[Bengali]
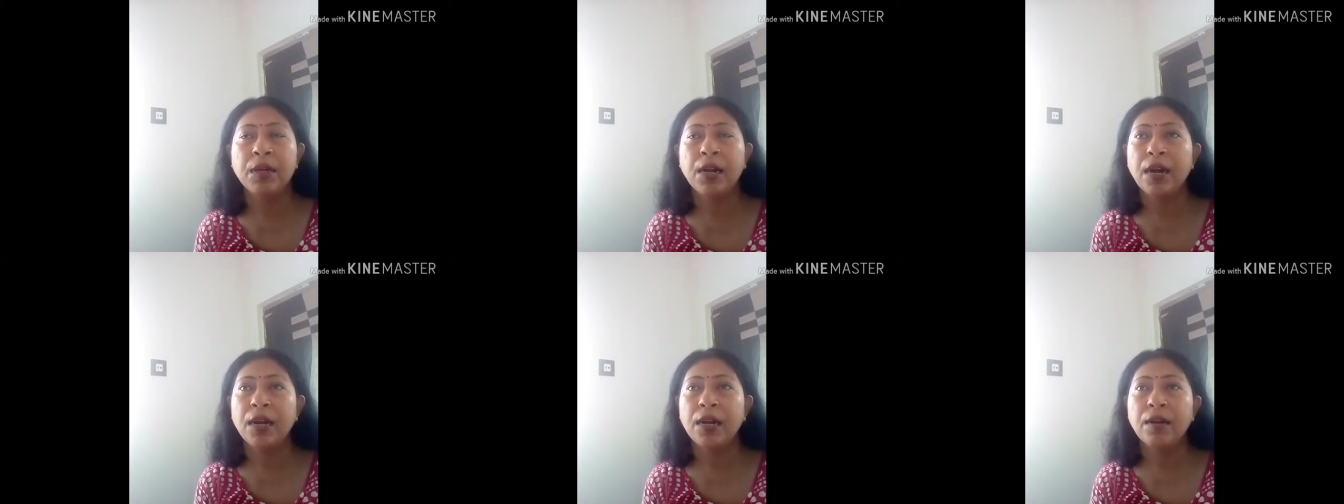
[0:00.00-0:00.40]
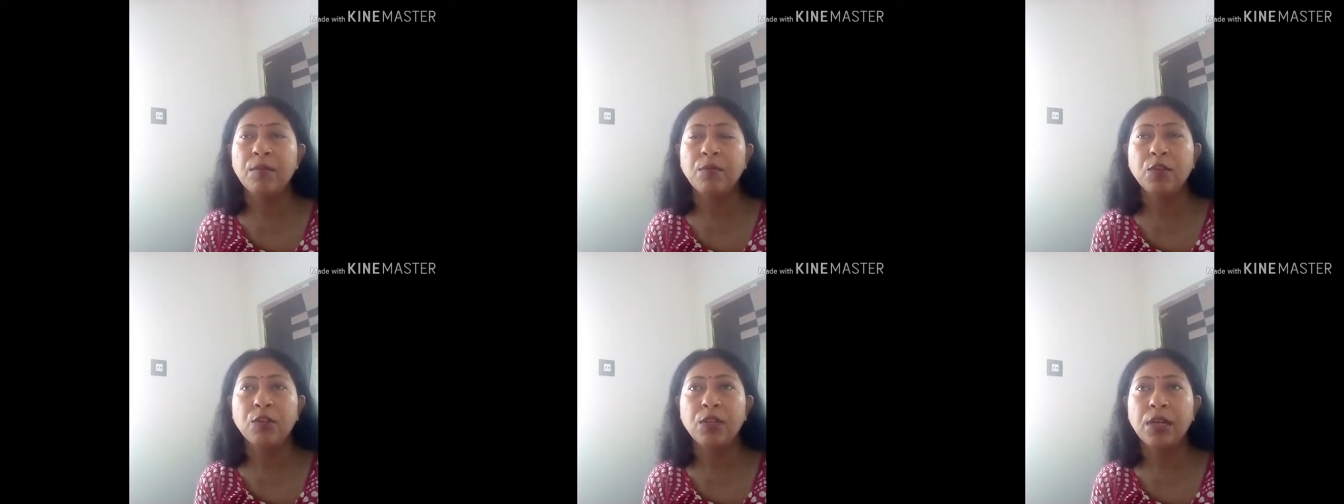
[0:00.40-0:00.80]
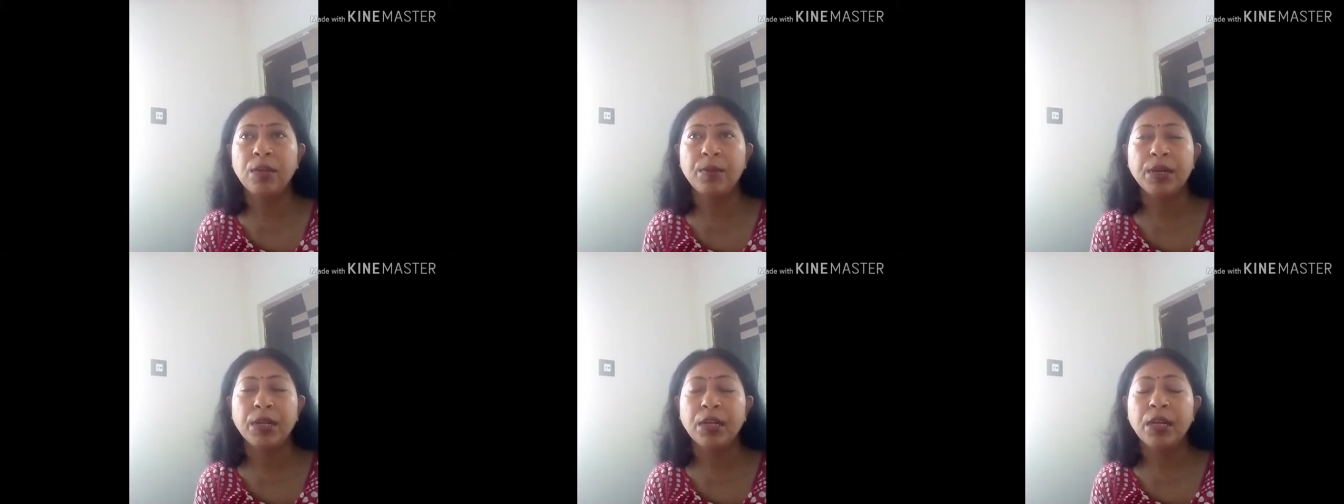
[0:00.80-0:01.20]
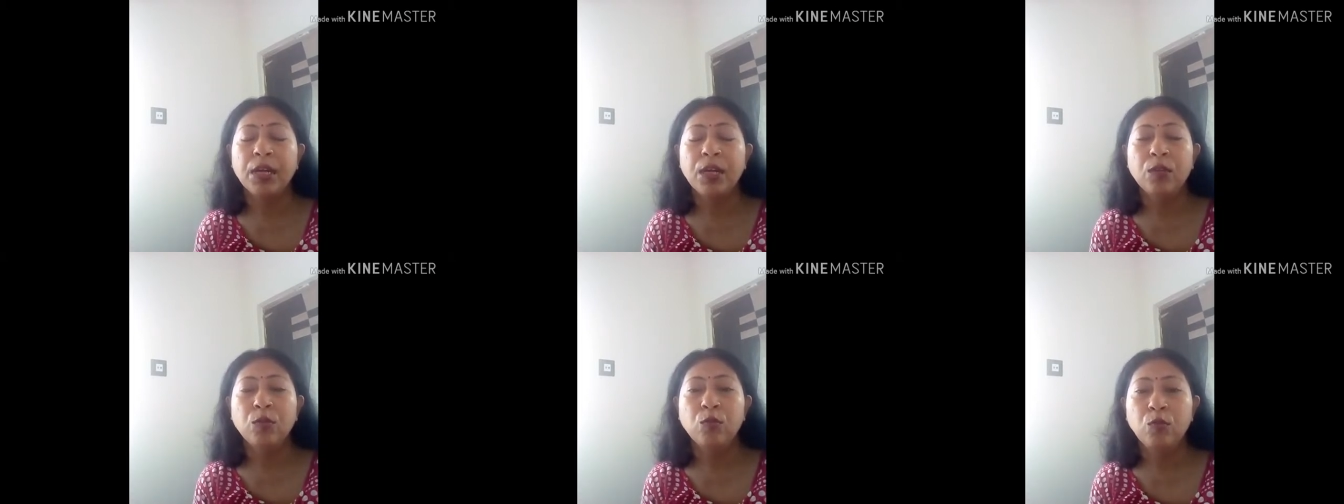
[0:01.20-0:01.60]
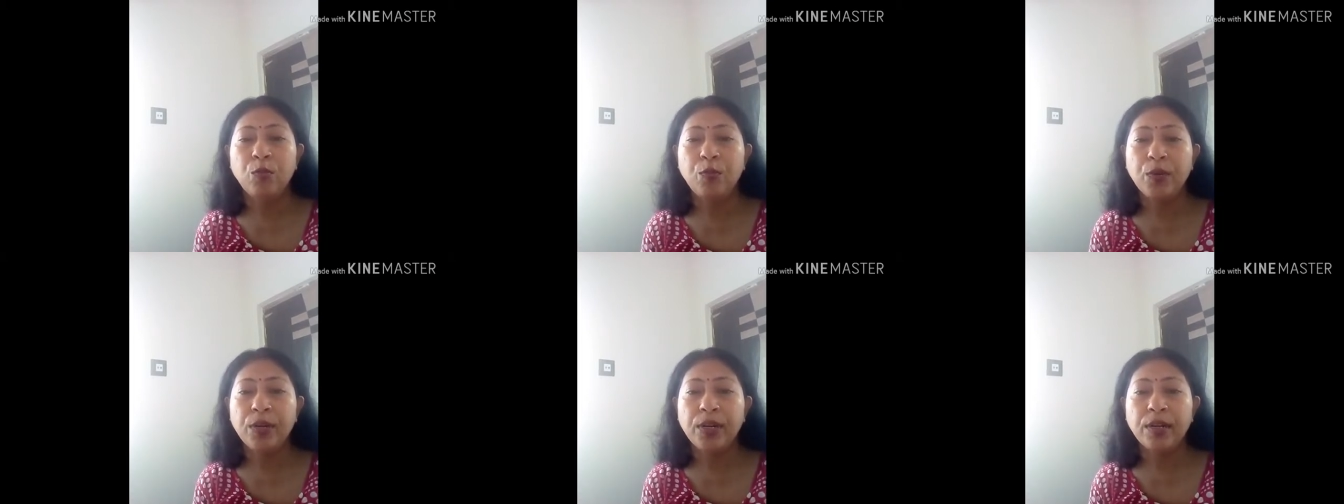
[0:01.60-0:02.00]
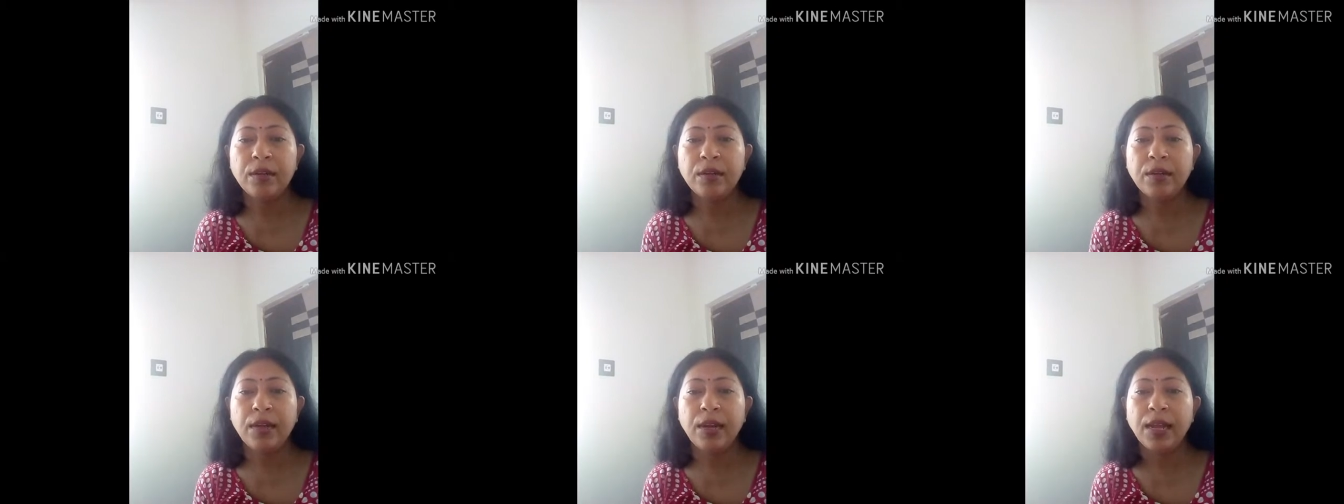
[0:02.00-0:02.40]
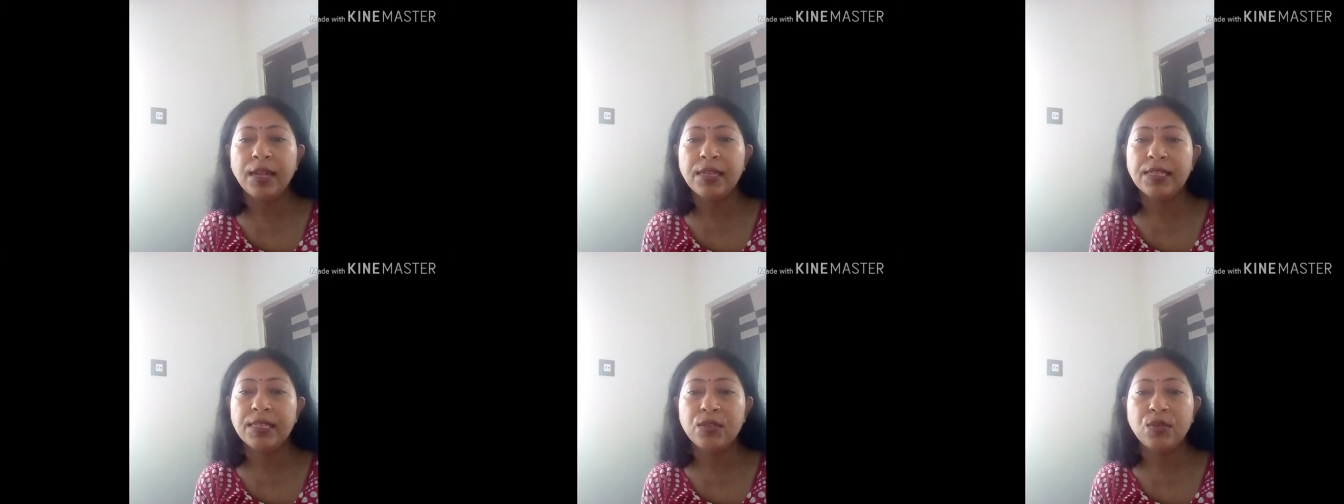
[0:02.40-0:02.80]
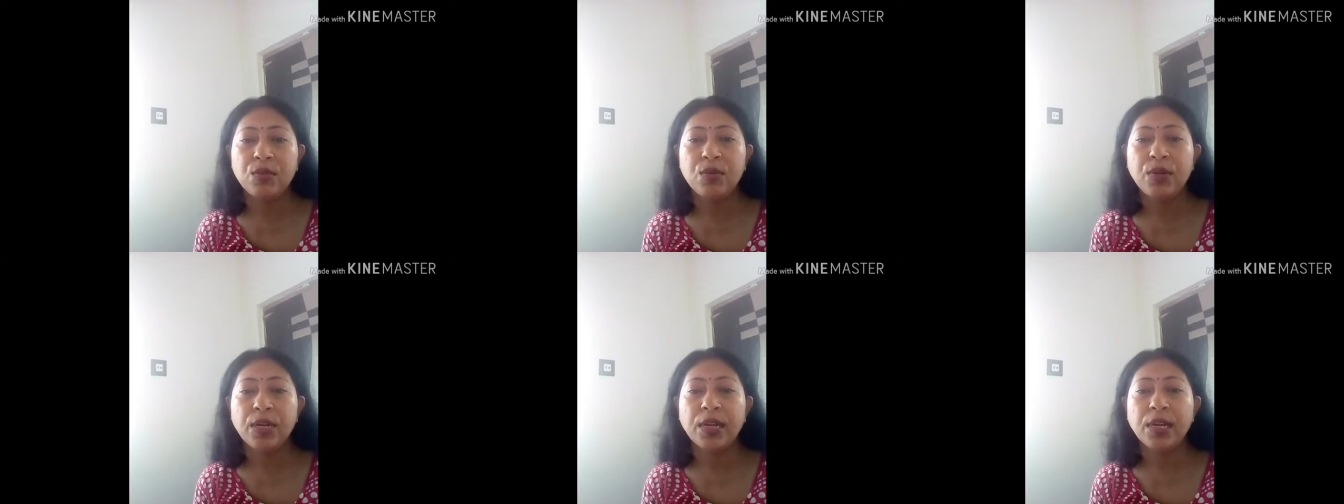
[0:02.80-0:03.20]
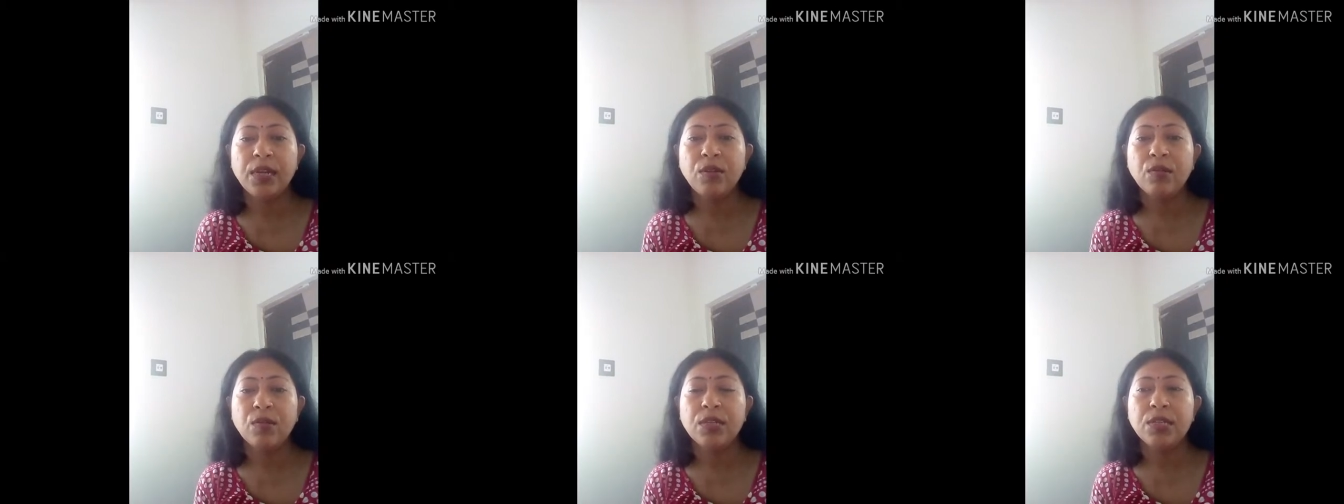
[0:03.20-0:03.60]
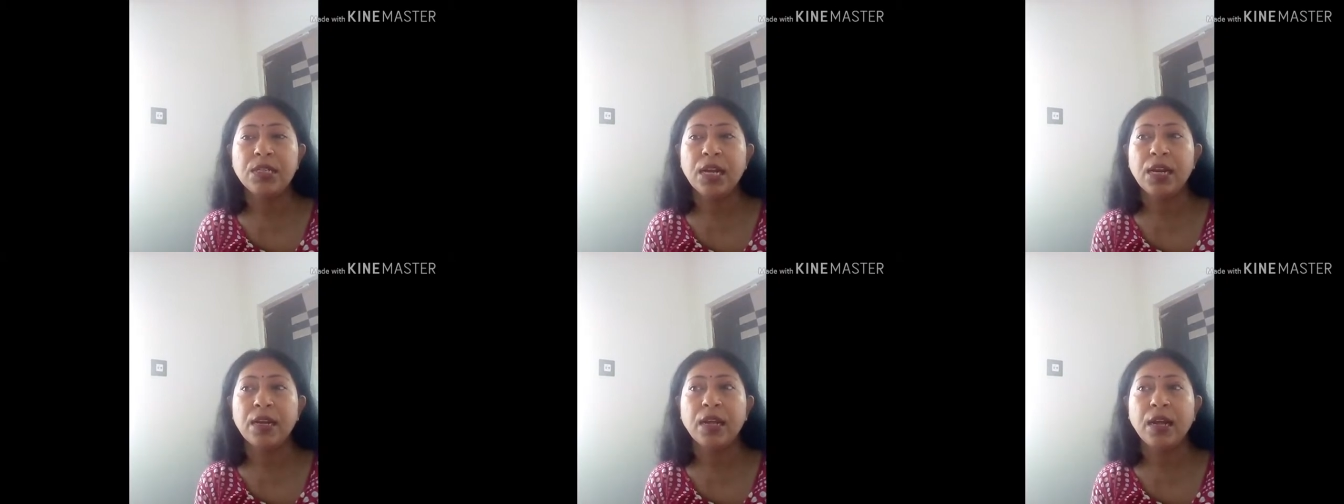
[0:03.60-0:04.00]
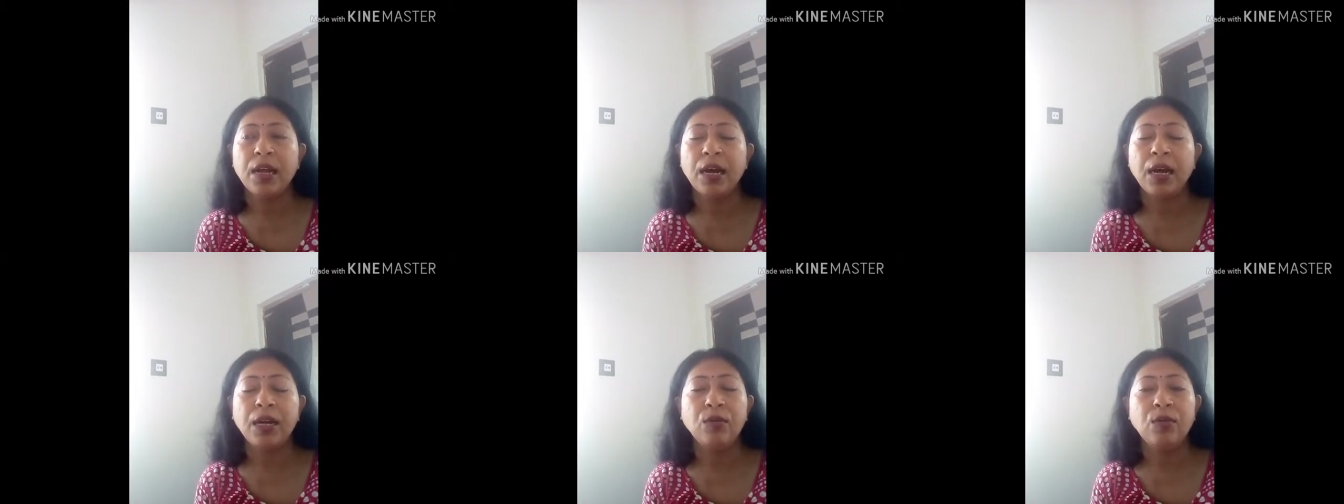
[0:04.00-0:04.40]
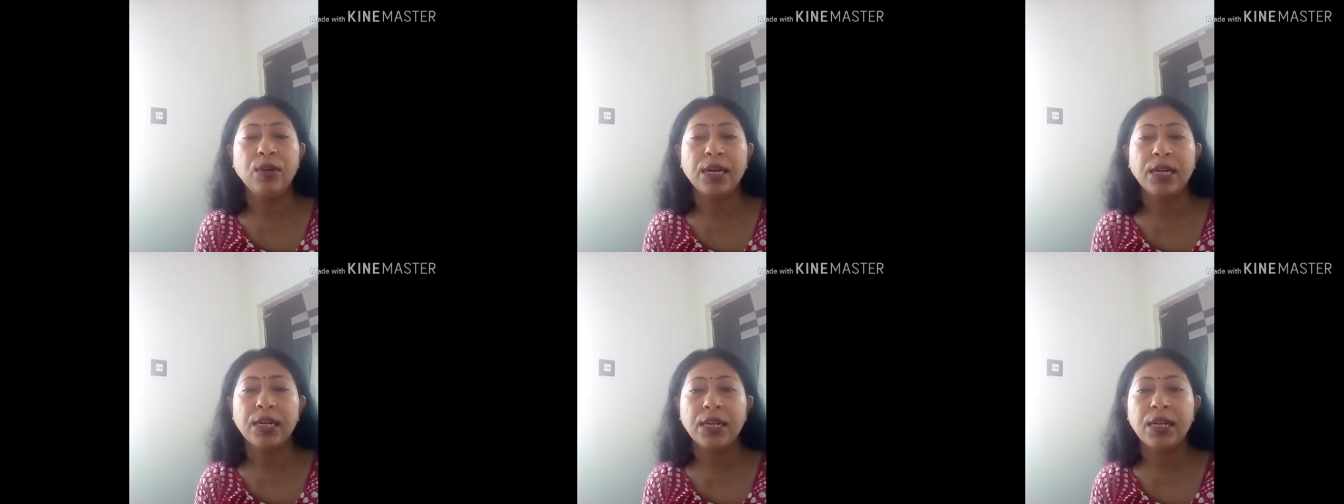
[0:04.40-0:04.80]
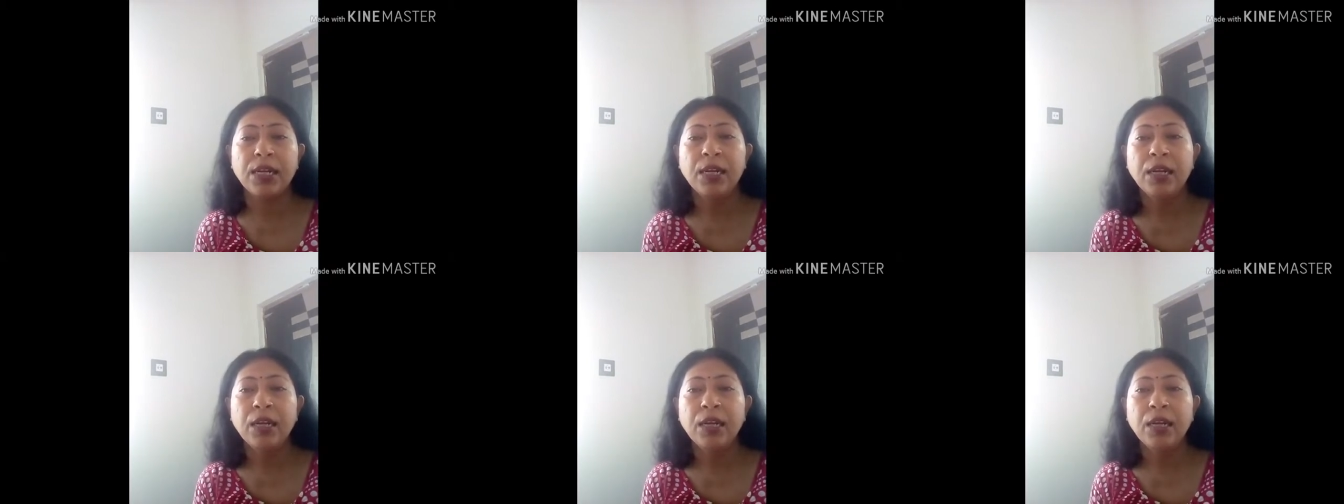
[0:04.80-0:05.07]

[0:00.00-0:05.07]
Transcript: রান্নার মধ্যে মানে দুপুরের লাঞ্চের জন্য এটাই করেছি আর আলুর একটা